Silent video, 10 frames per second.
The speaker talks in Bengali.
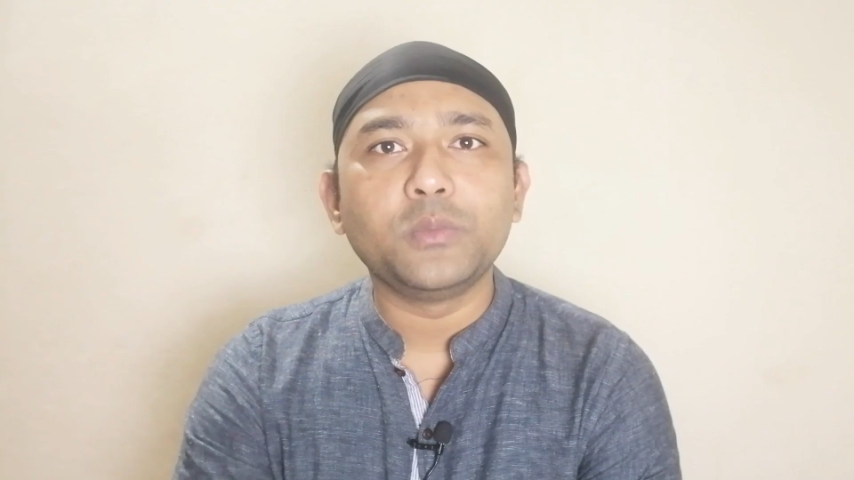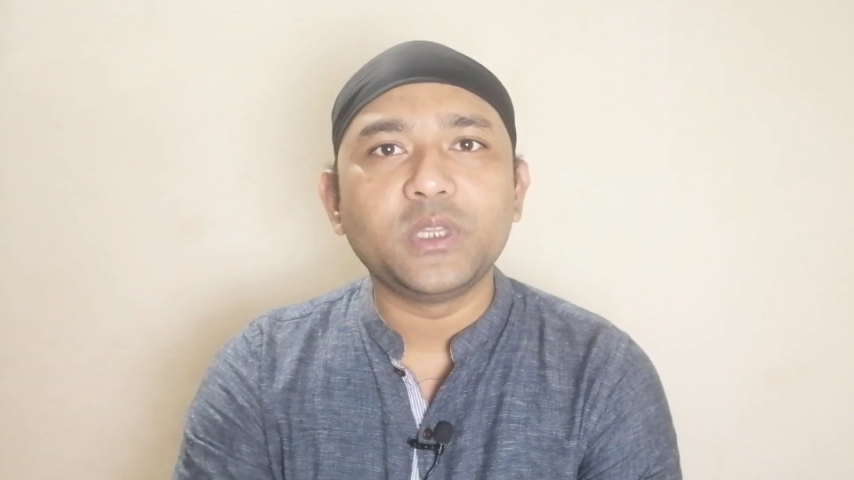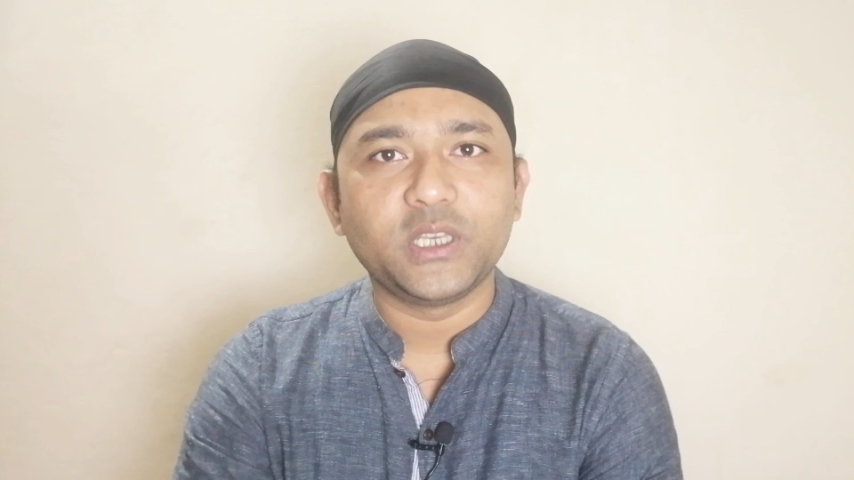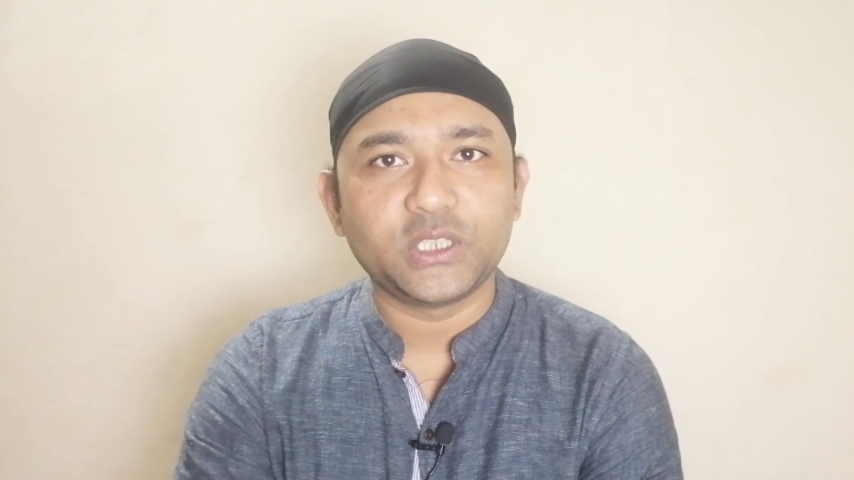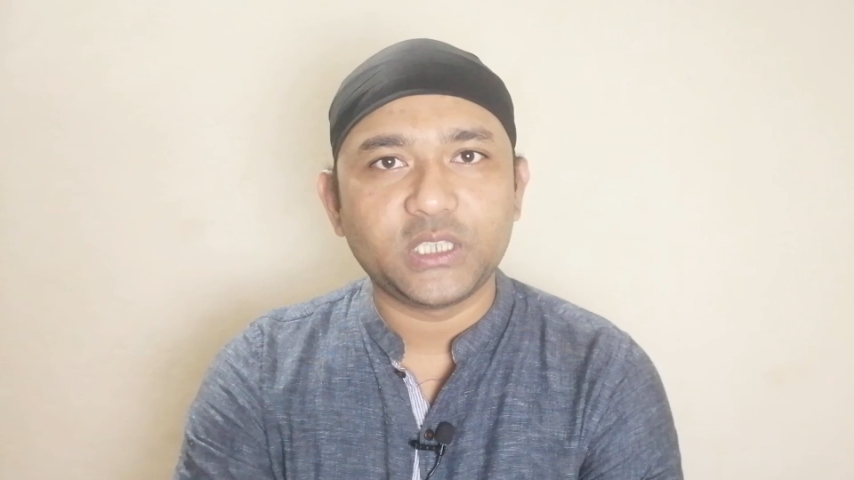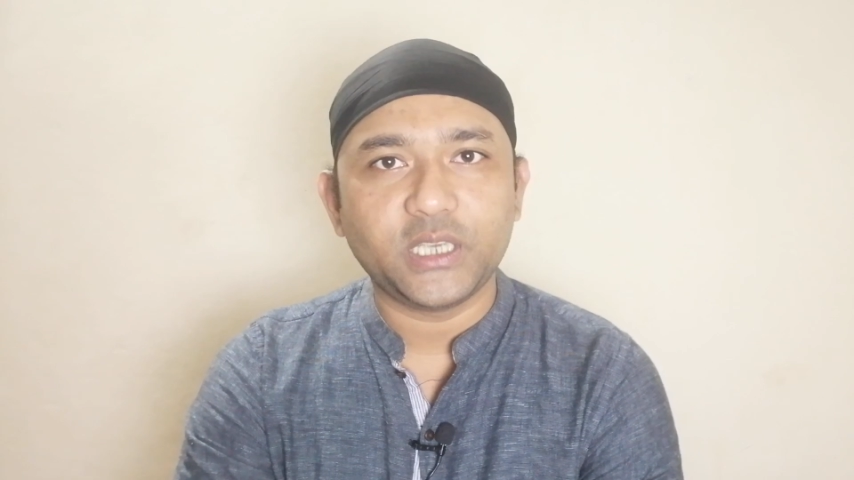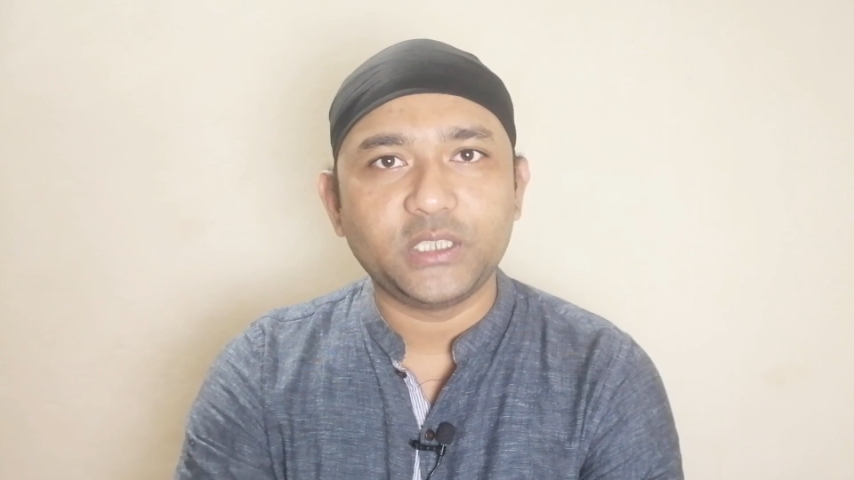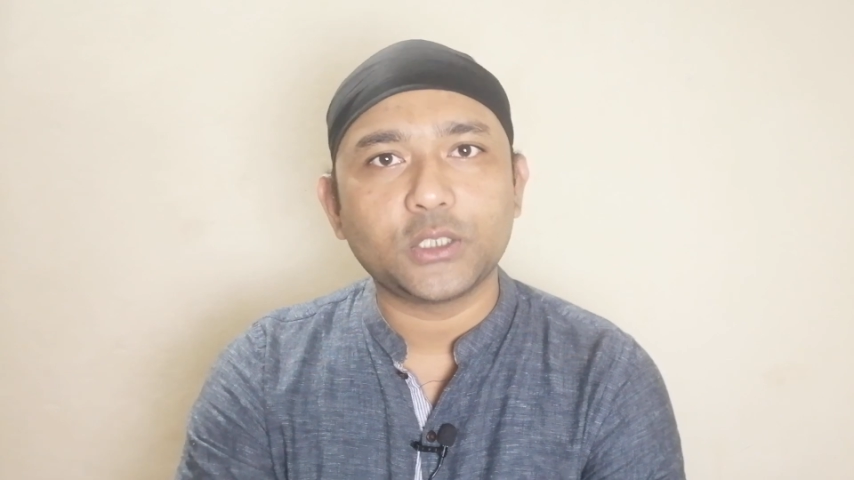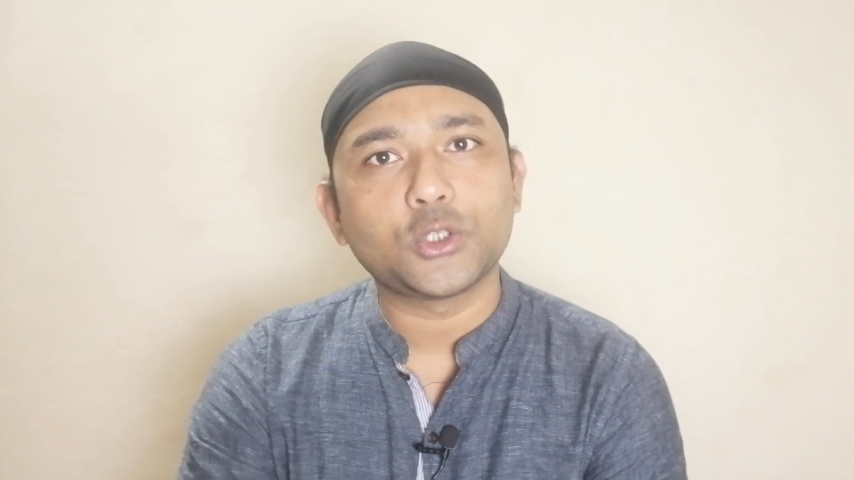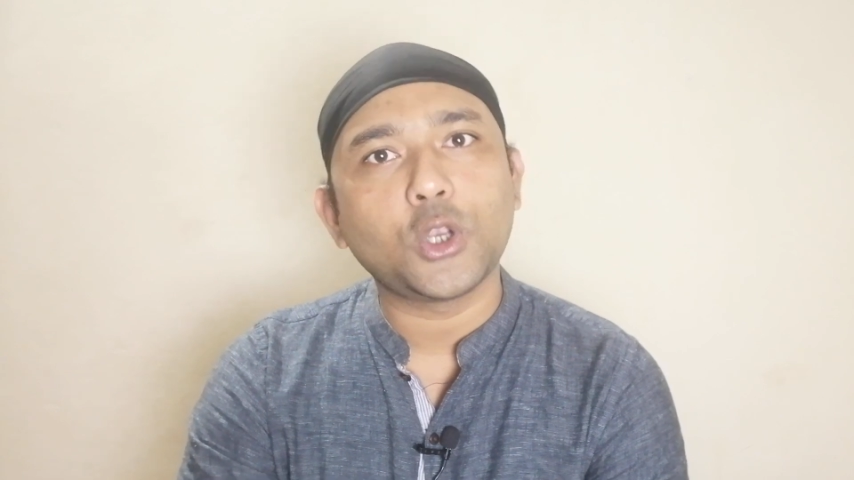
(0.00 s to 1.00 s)
তুমি দেশে
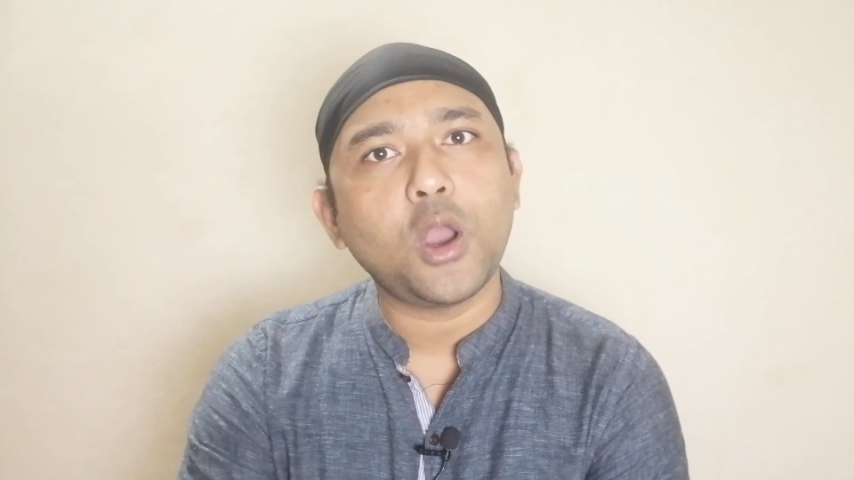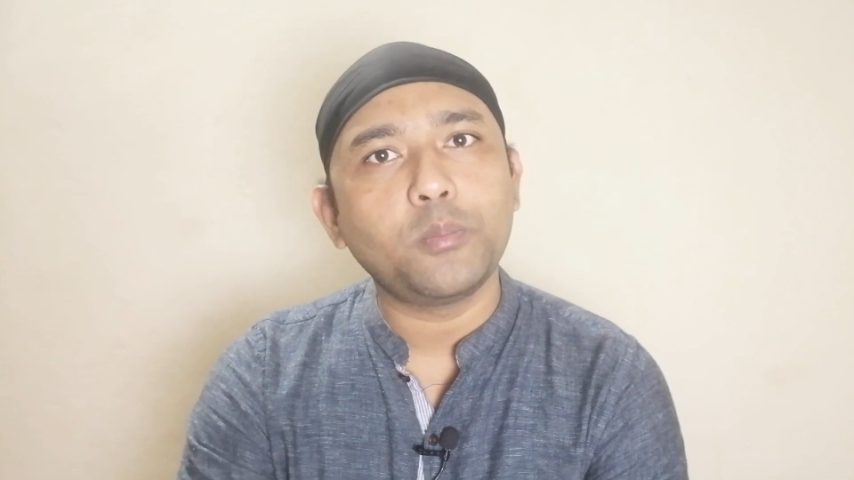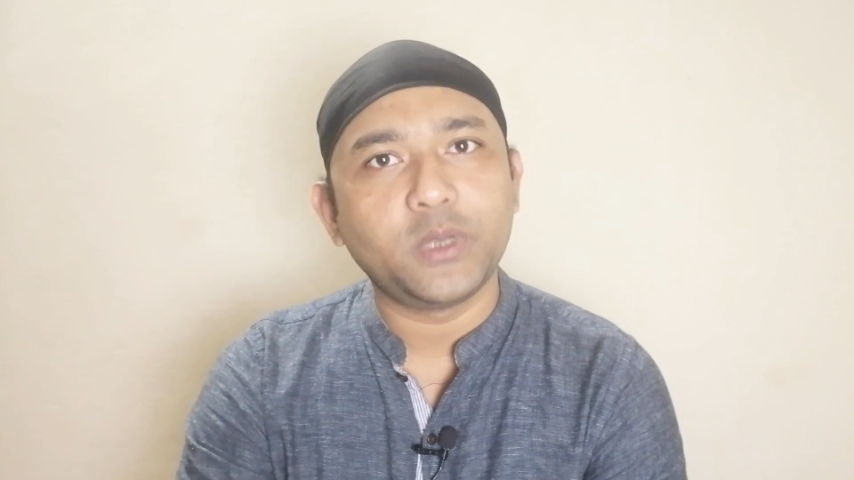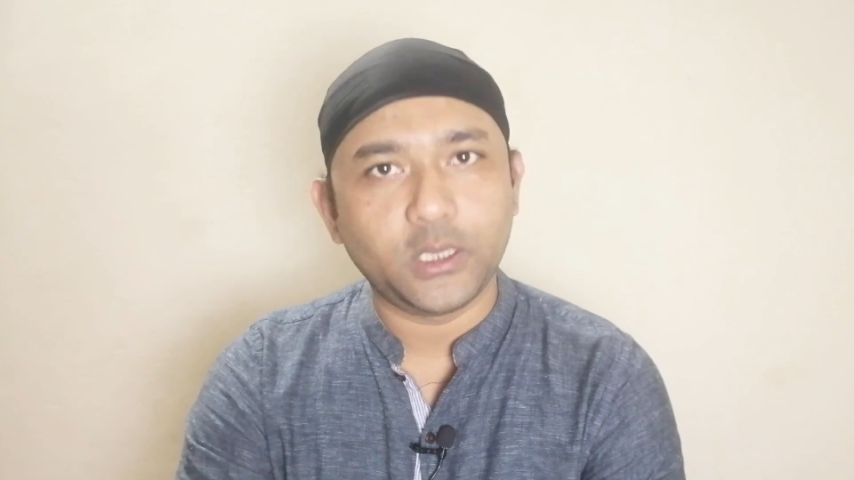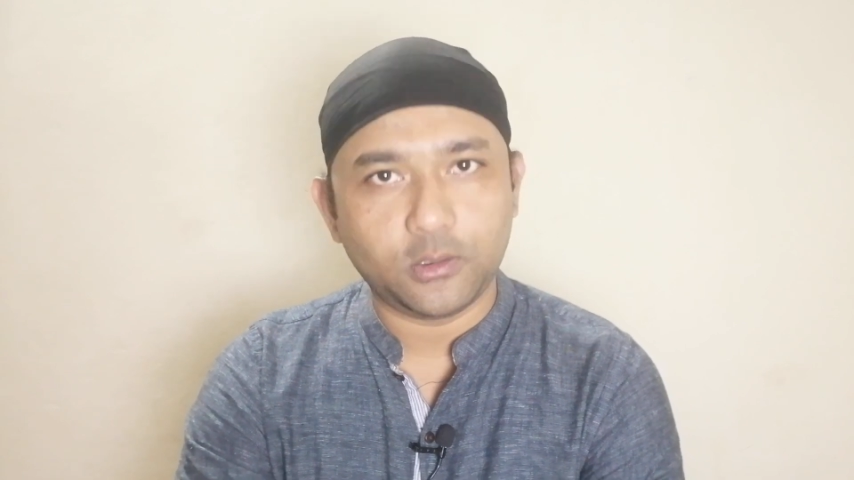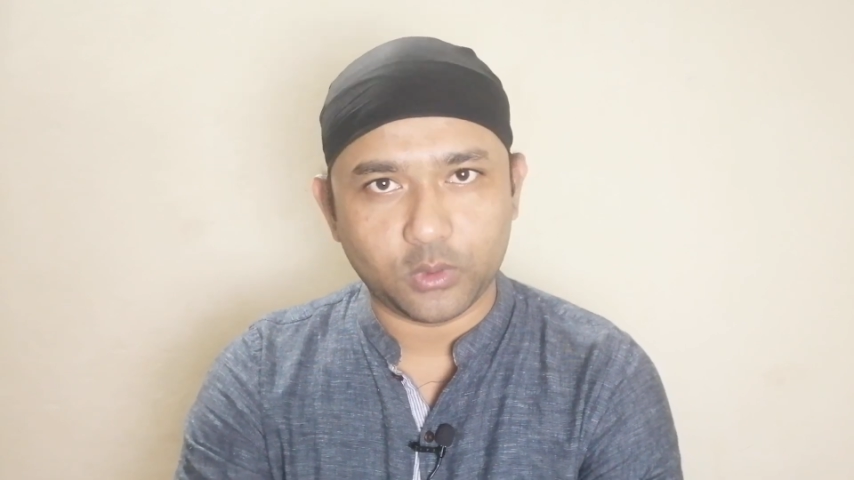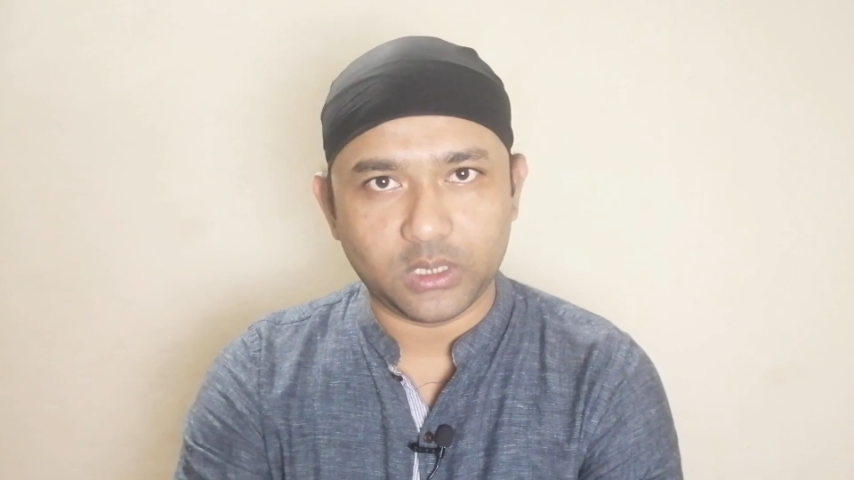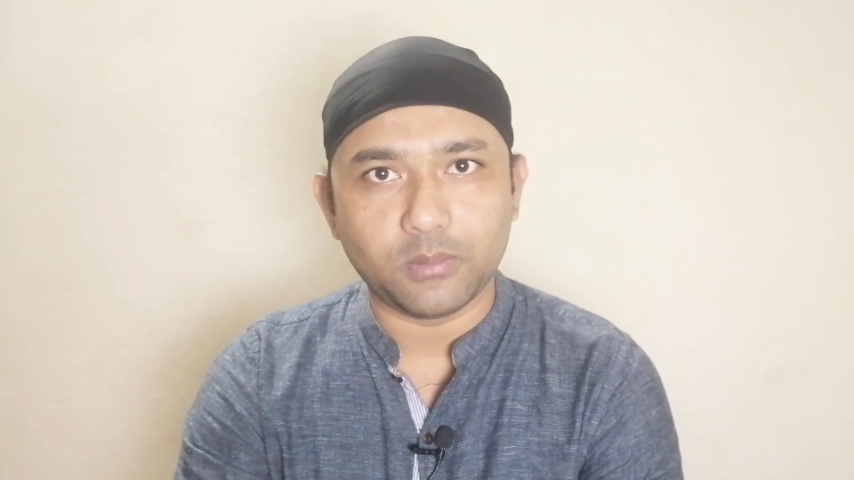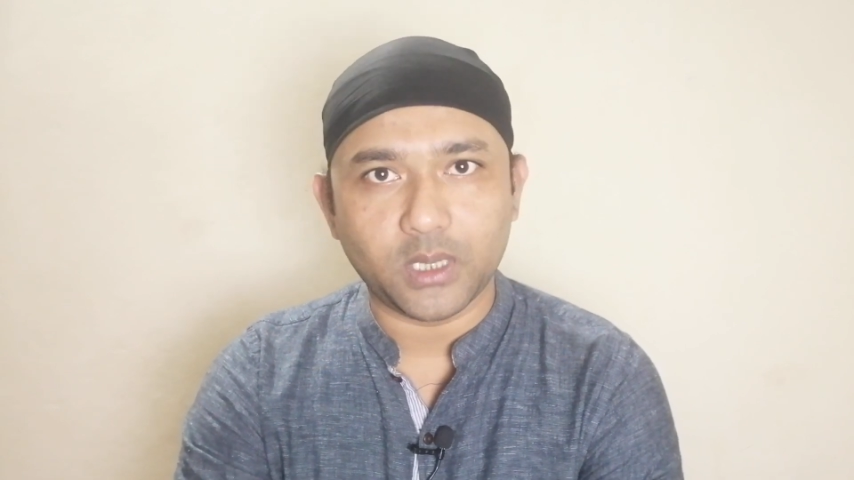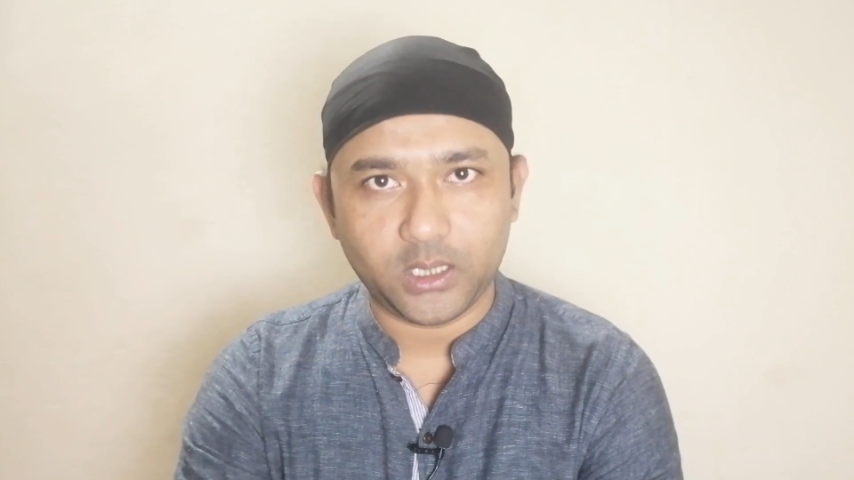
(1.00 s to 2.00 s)
আইসা সব ঠিক করে
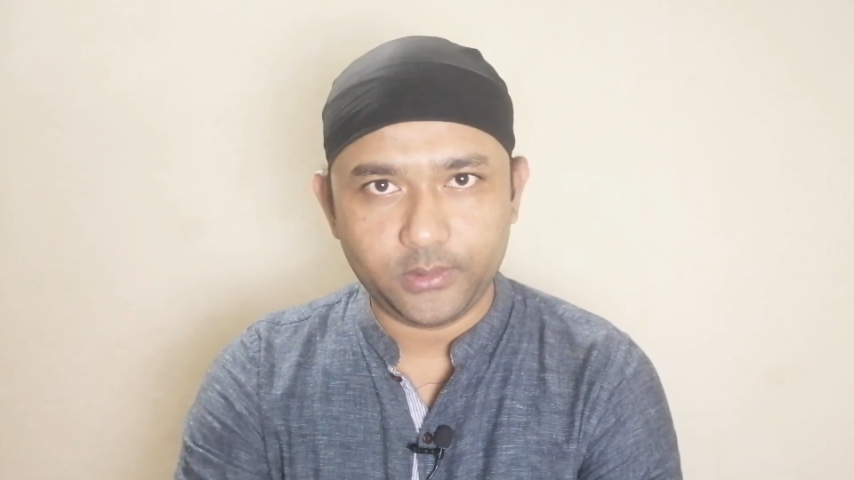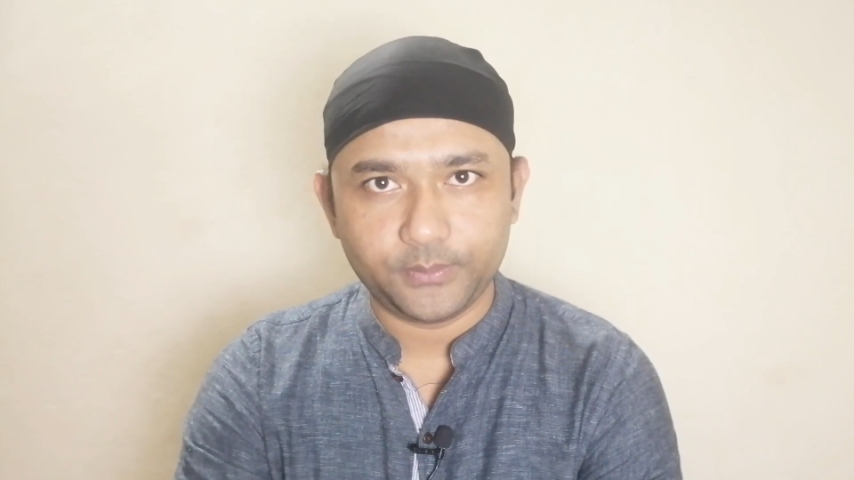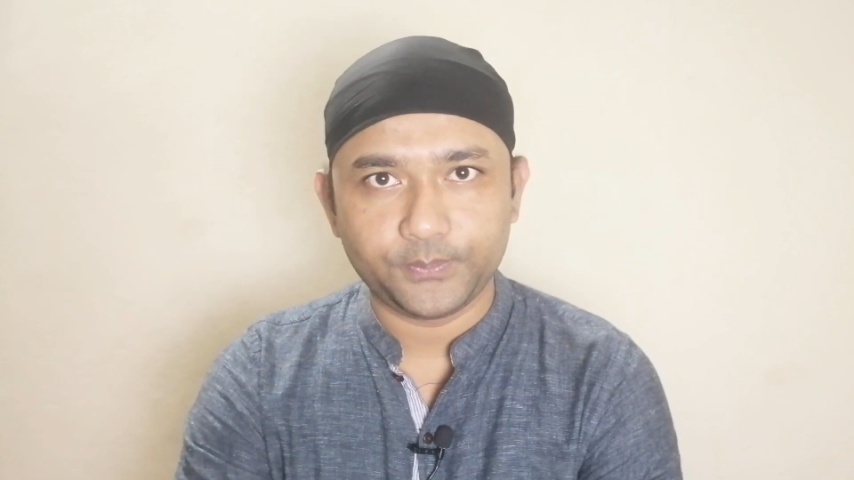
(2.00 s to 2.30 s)
দিবা না